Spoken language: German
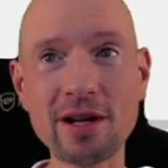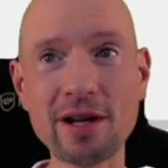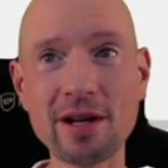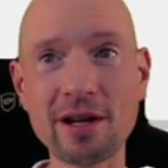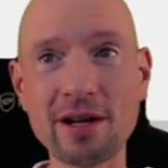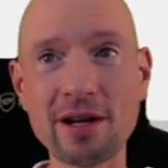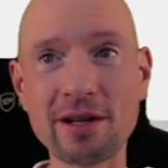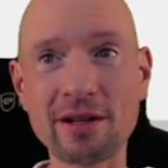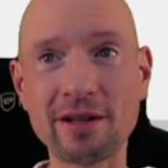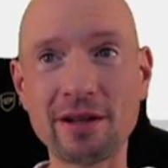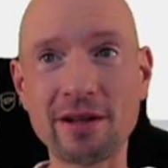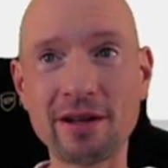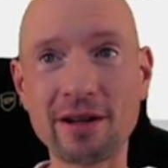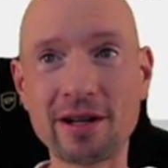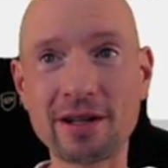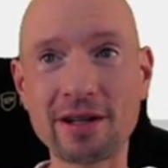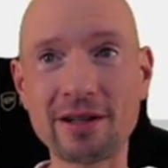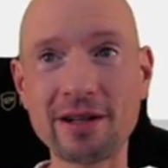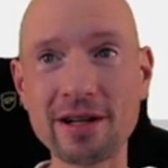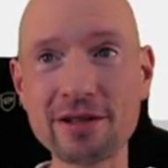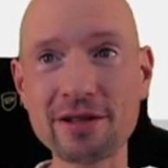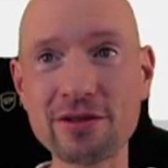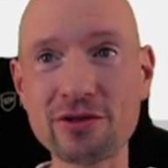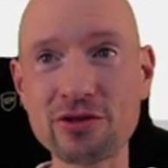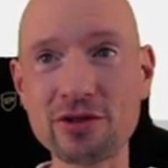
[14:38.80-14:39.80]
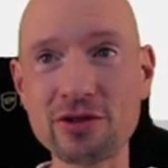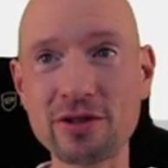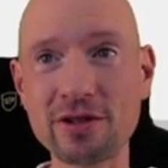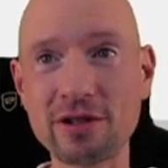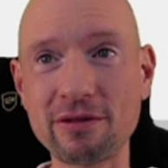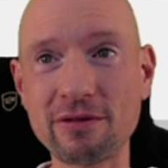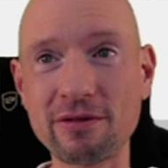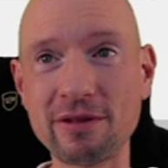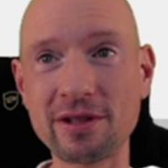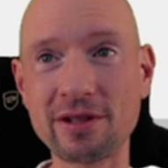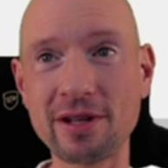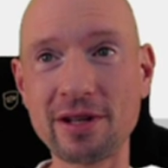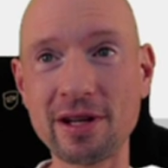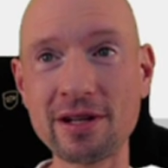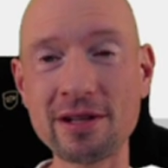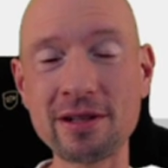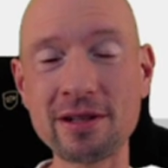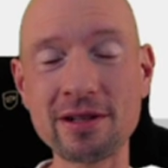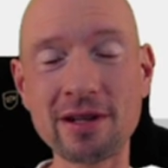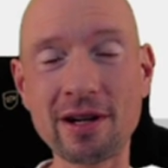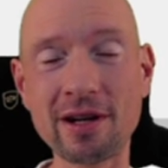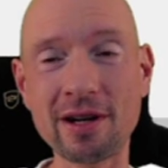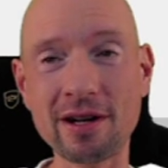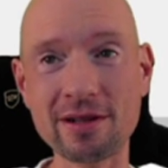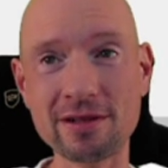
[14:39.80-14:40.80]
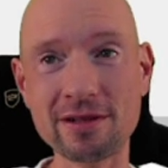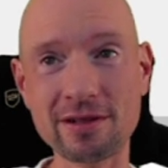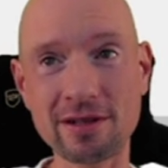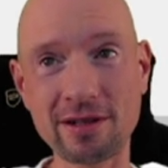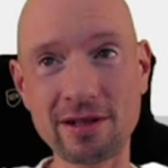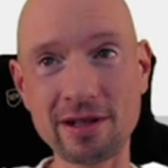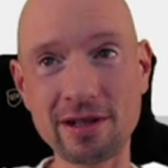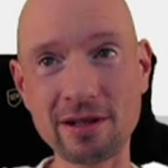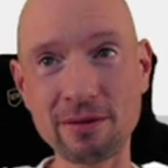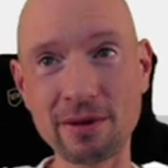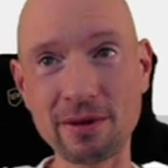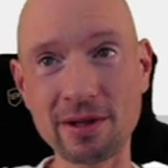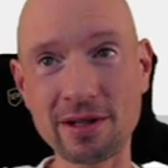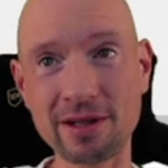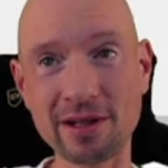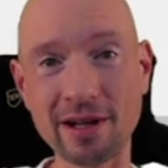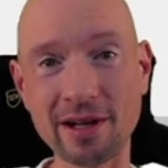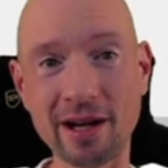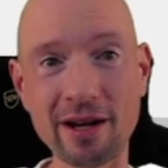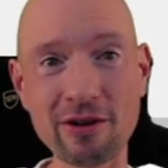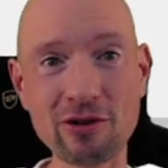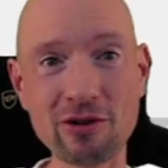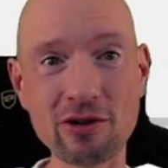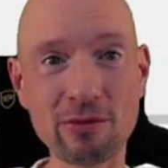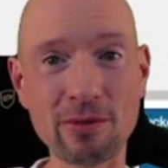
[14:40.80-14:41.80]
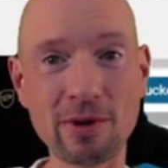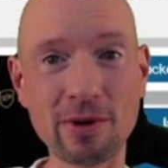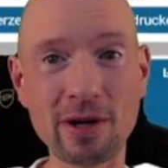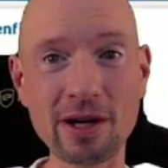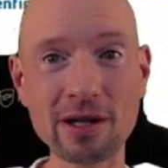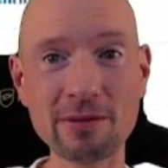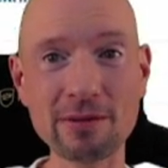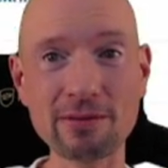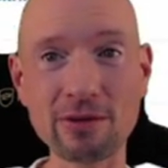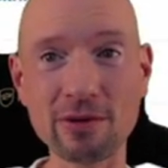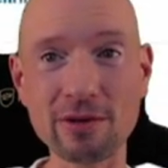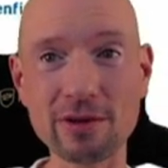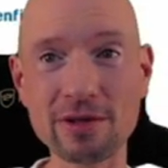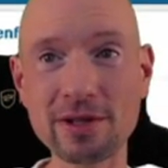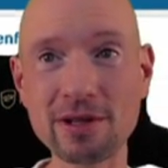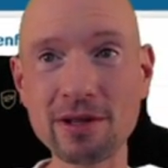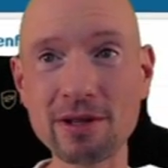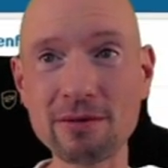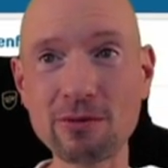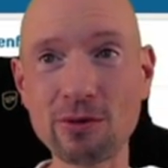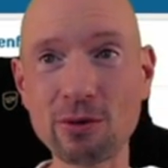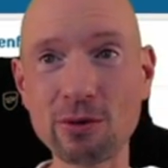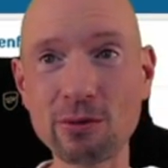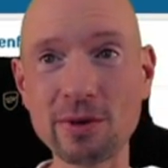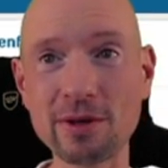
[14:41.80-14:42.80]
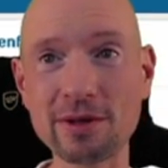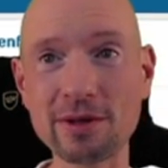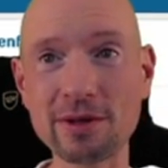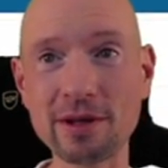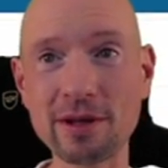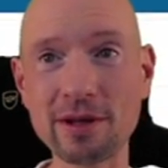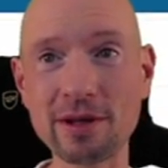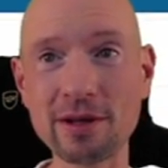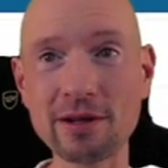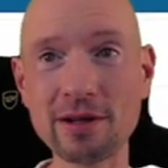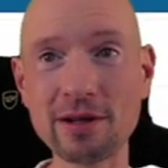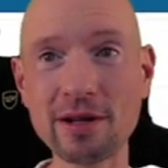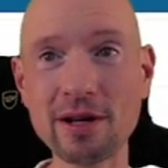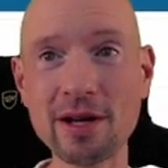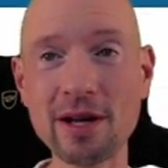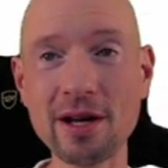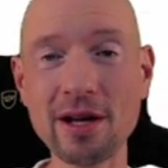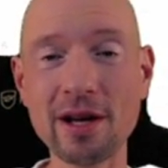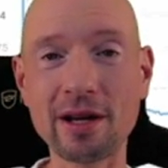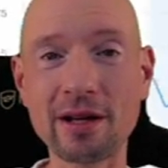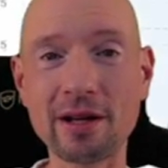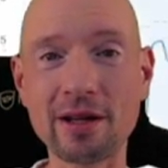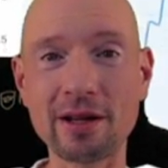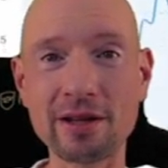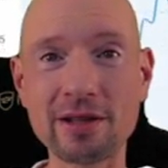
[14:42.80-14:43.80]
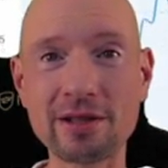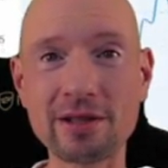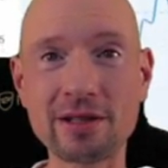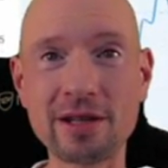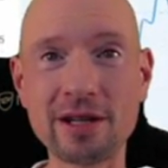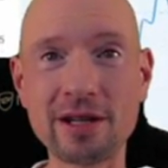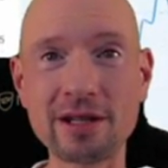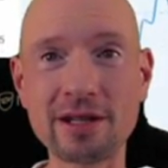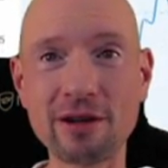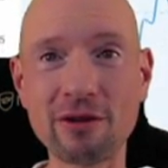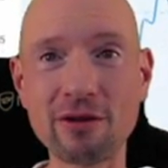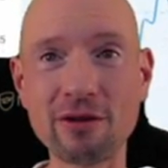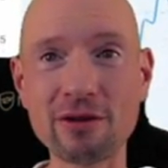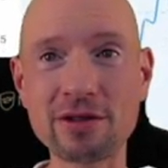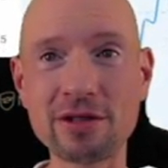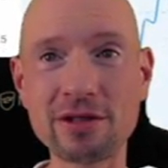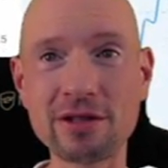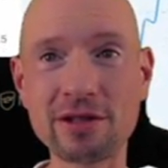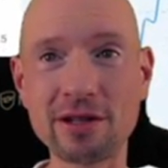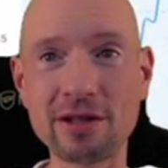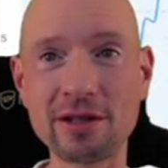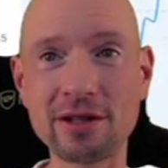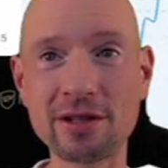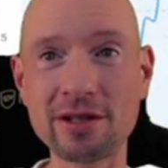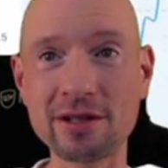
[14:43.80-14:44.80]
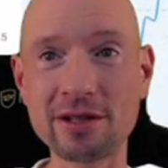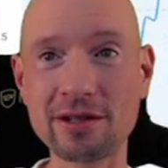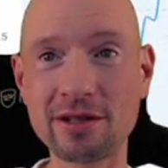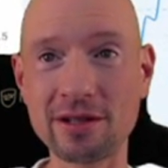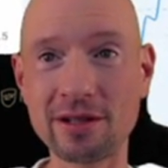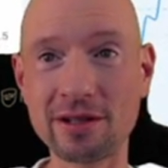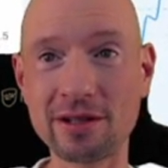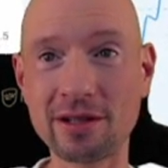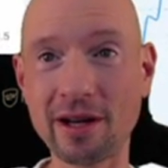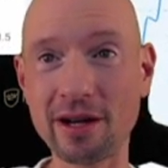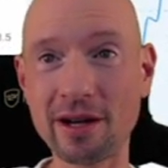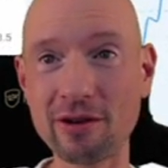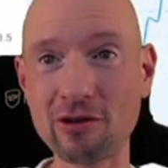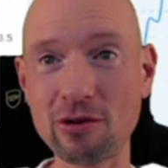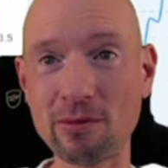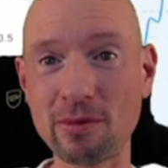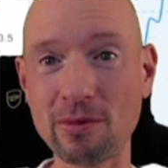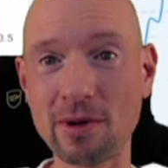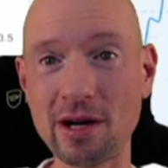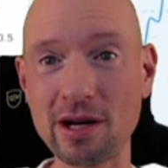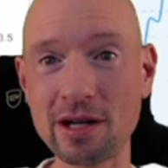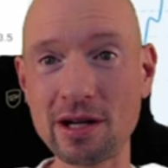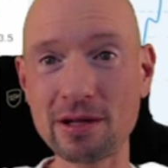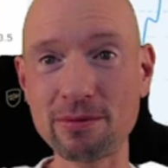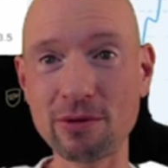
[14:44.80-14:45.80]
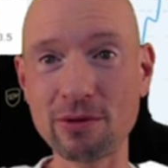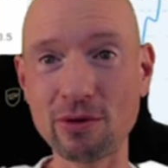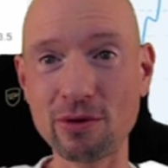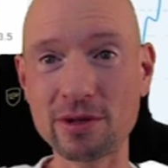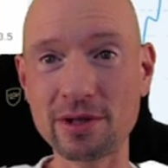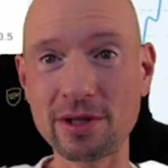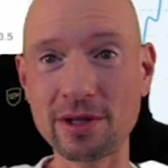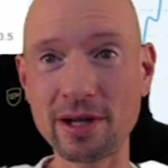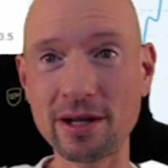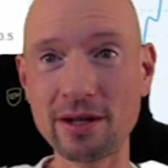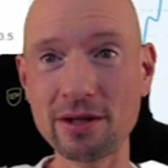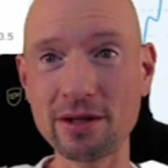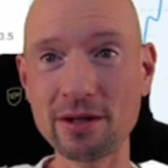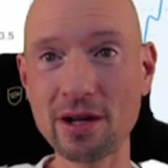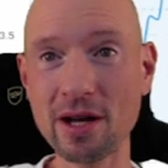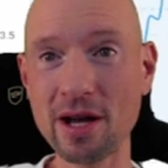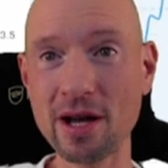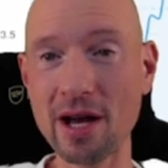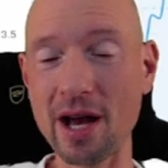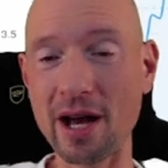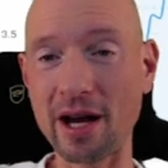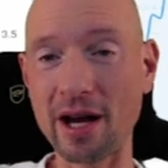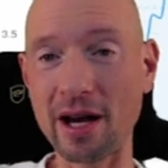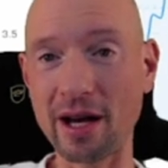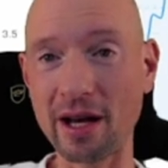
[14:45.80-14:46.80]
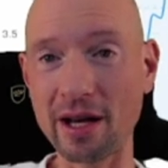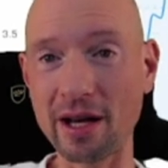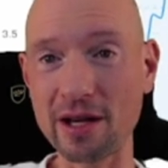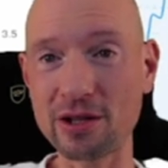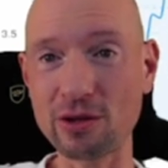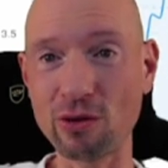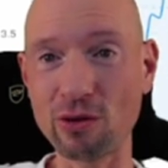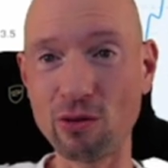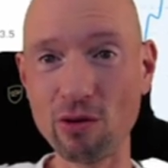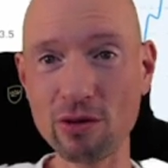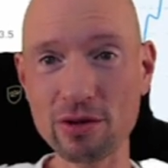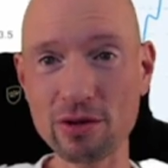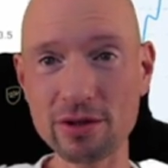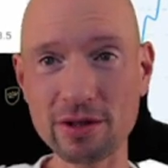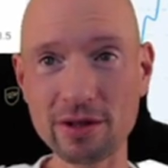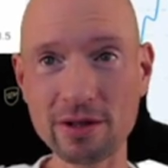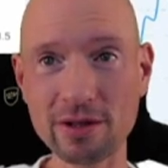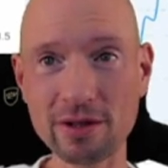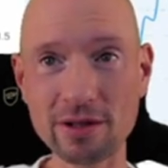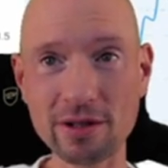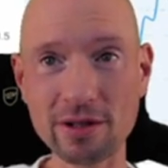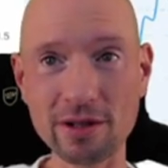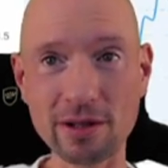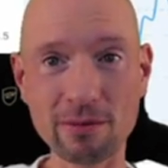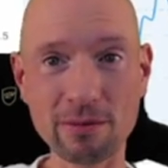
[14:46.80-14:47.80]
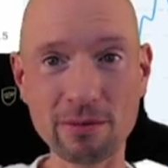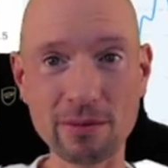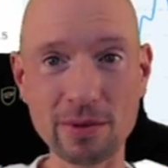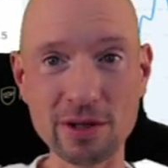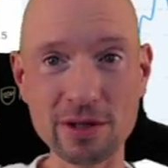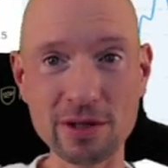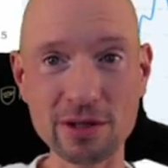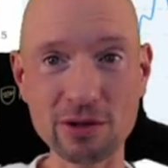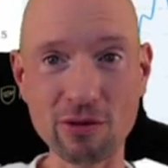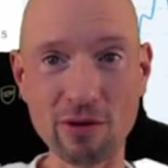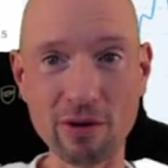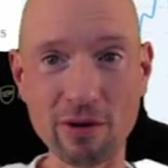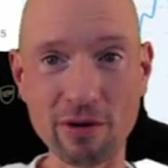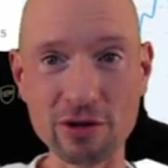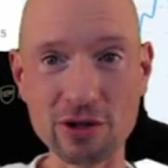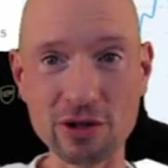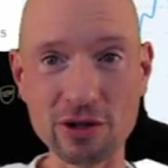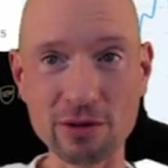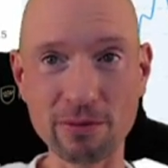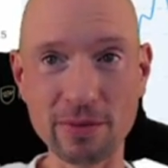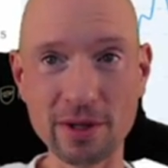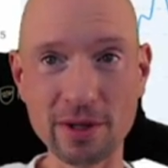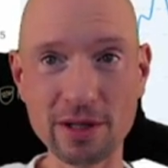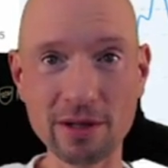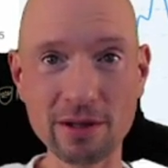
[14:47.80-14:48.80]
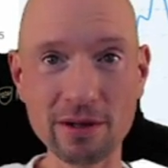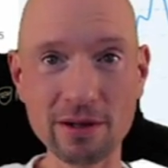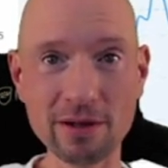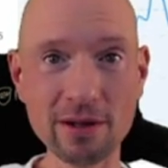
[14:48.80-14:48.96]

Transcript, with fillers: eine klassische Dividendenaktie hier mit 3,8% momentan. Ihr seht auch sicherlich, dass diese 3,8 Prozent recht hoch sind im historischen Mittel.